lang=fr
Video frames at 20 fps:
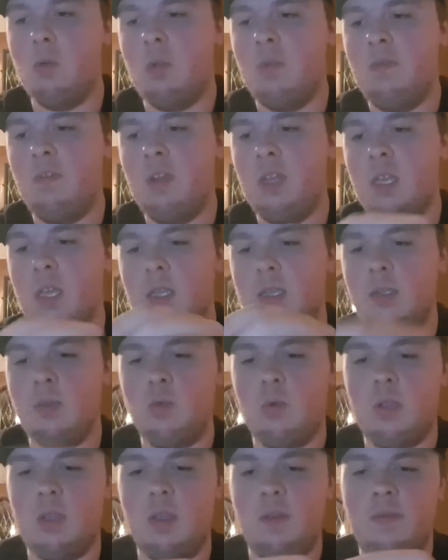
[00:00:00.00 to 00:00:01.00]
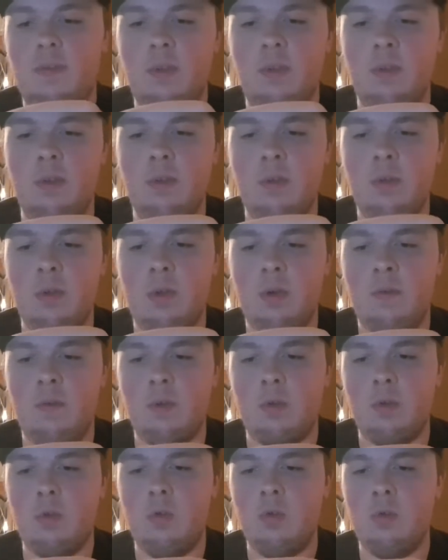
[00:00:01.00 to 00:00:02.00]
avis, les cartes, ils ont été faits euh, avant
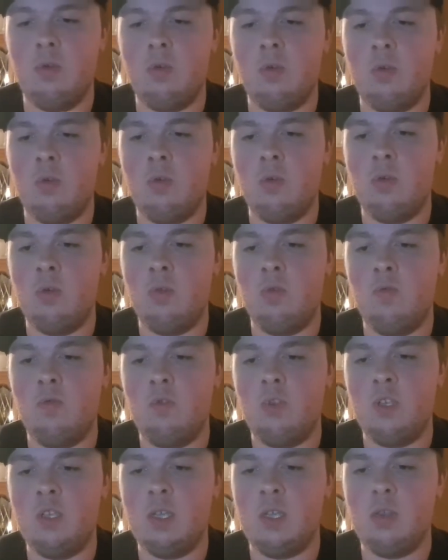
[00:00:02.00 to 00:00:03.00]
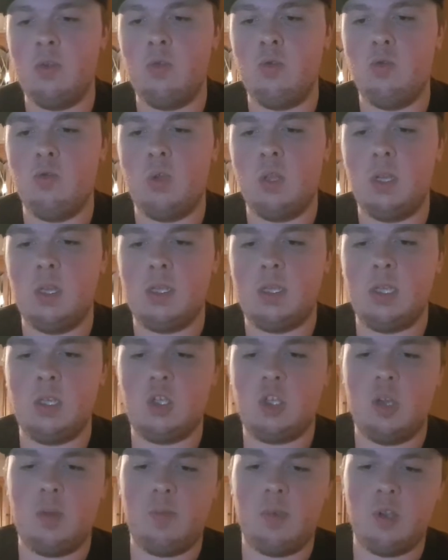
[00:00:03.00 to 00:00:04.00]
que le nouveau design de United
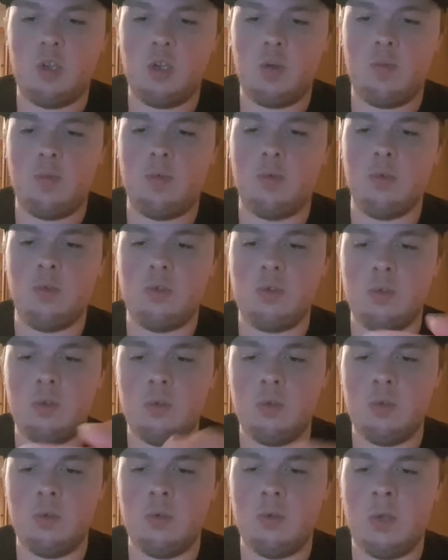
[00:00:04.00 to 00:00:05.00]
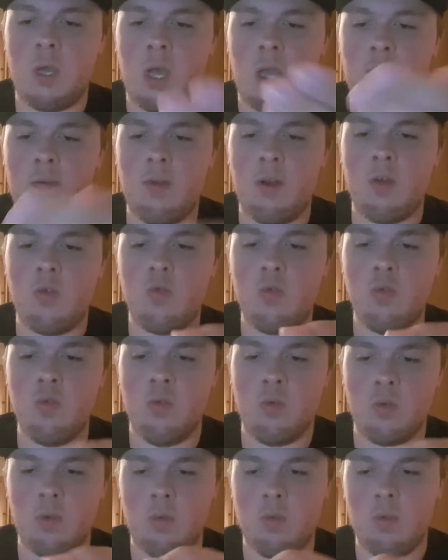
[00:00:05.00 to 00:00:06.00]
States Championship arrive à la lolo
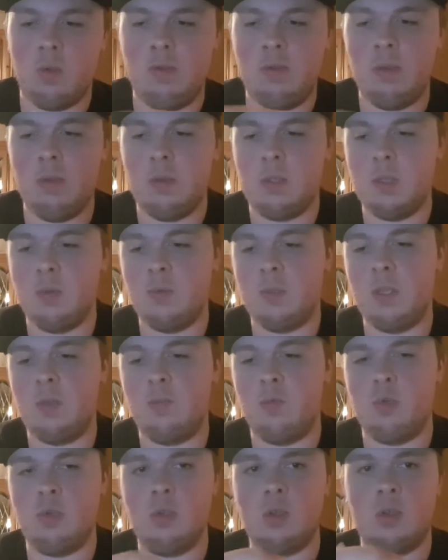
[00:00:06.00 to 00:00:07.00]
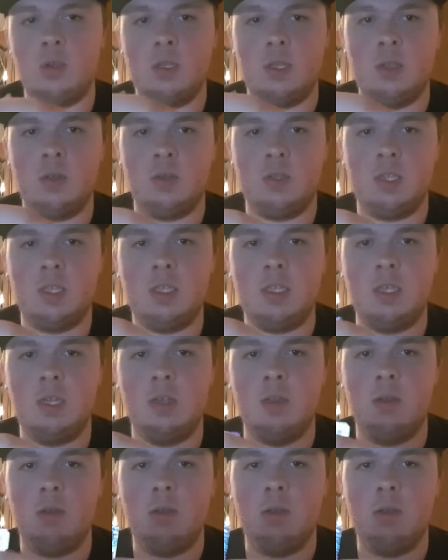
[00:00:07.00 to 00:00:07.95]
Donc, à mon avis, c'est peut-être pour ça que c'est l'ancien design.